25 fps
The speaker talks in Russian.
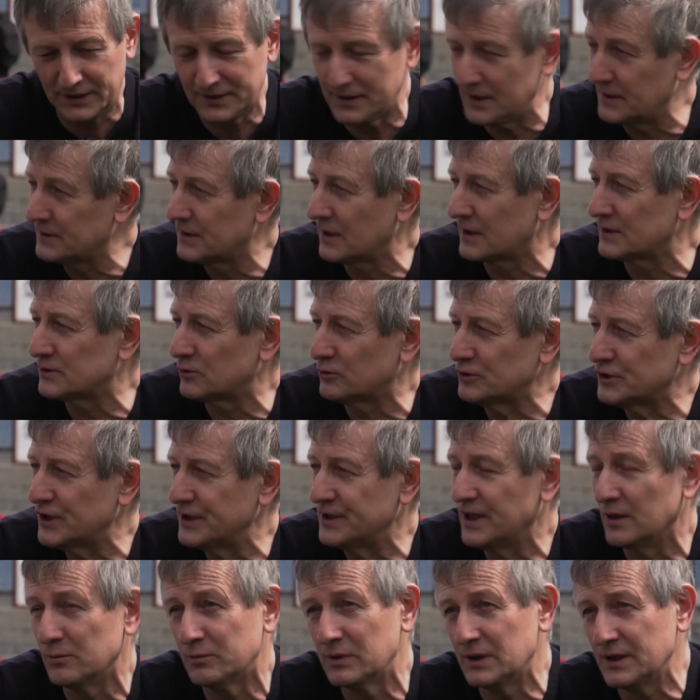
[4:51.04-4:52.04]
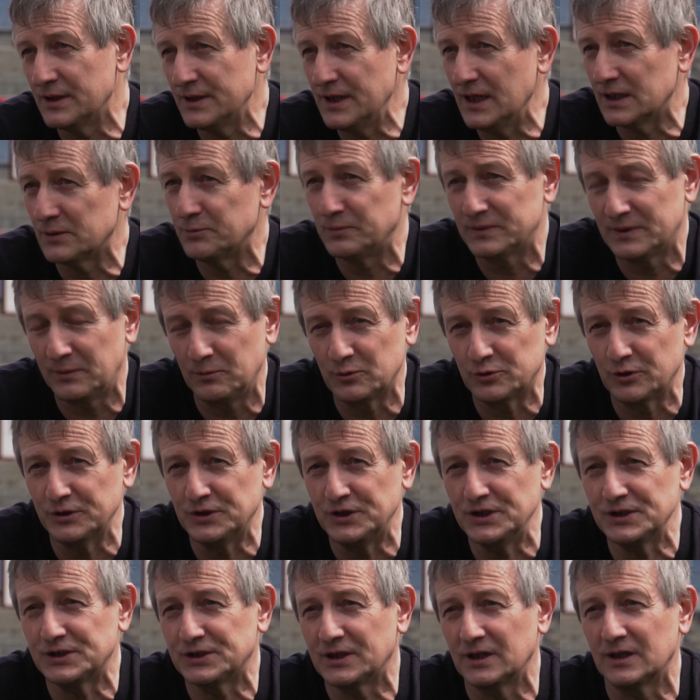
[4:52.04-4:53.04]
какие-то разрушения были, нет, потому что
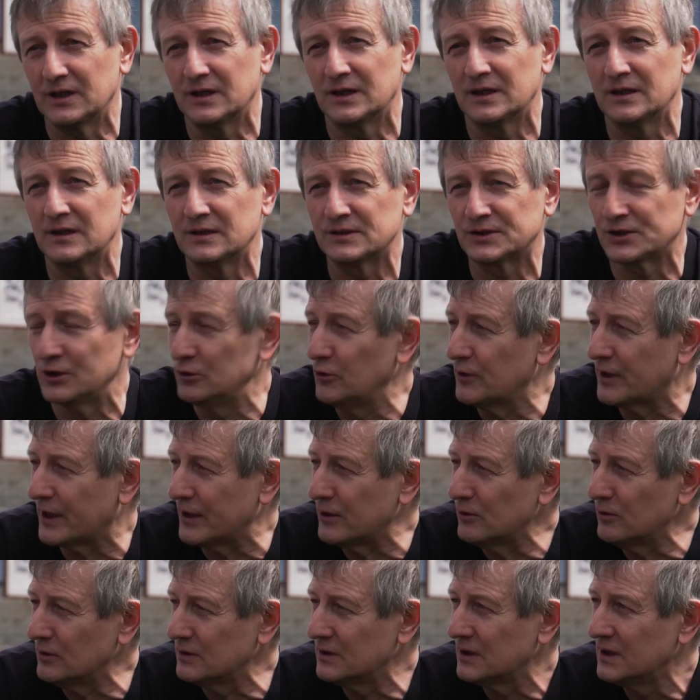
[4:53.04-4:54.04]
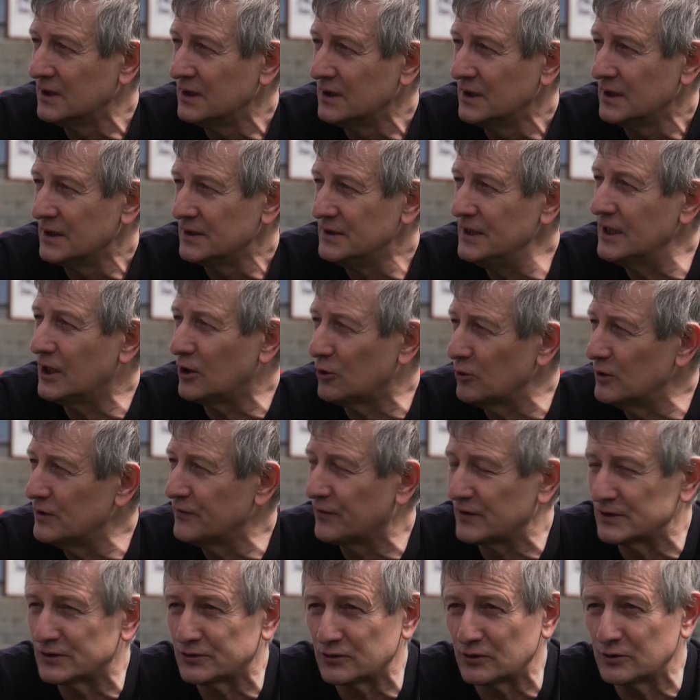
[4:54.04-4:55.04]
чисто жилой район, никакой
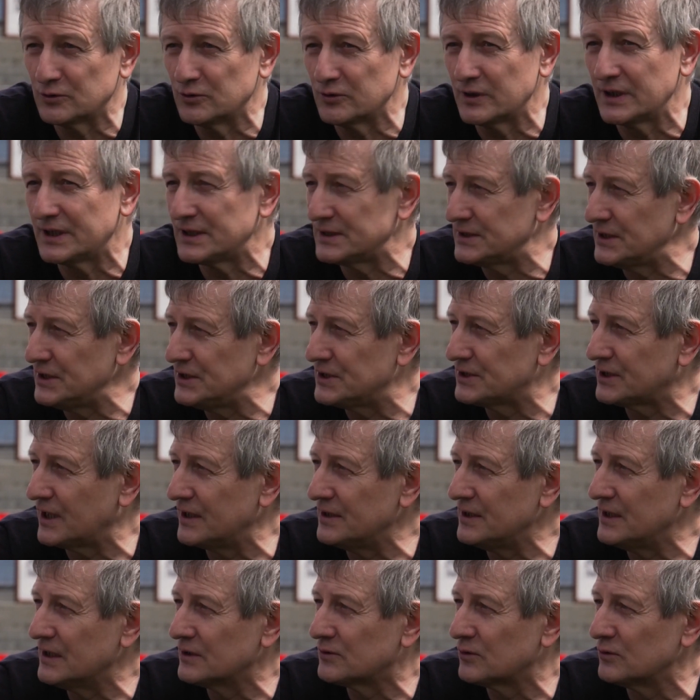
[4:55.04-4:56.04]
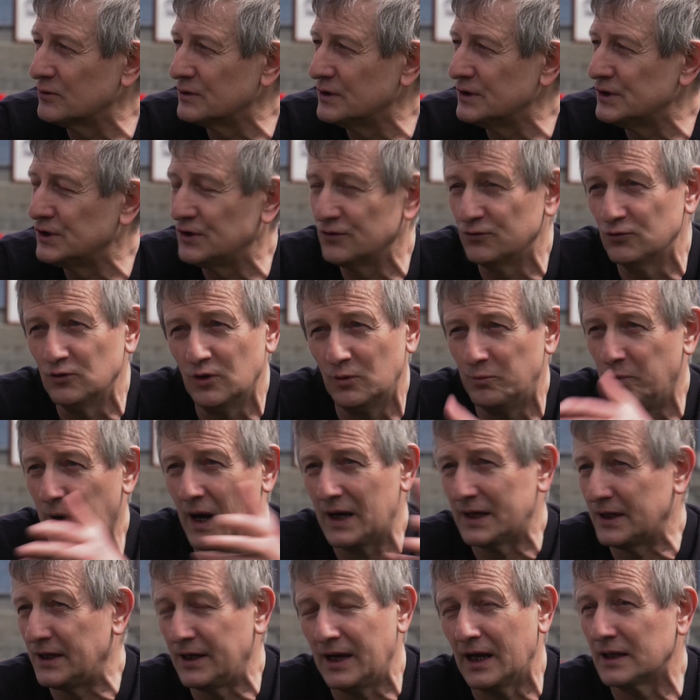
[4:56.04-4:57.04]
инфраструктуры критической нету, ничего,
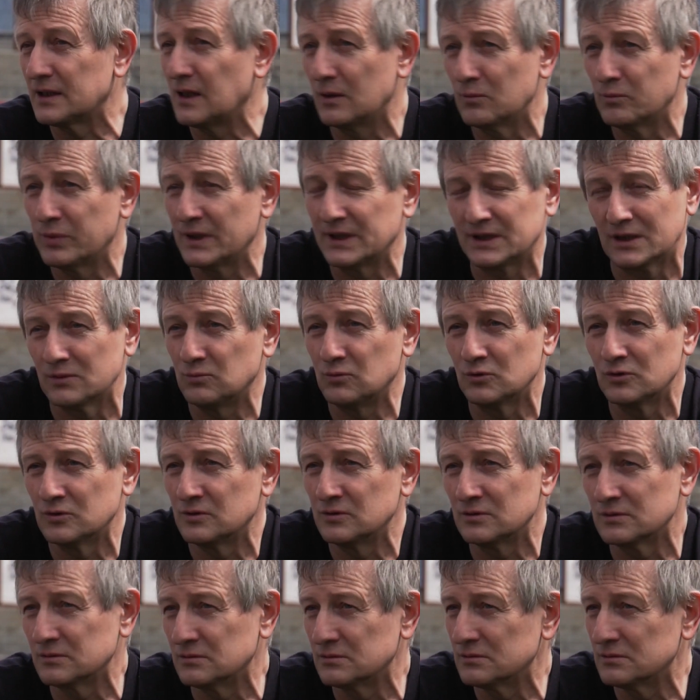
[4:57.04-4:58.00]
парк рядом, поэтому...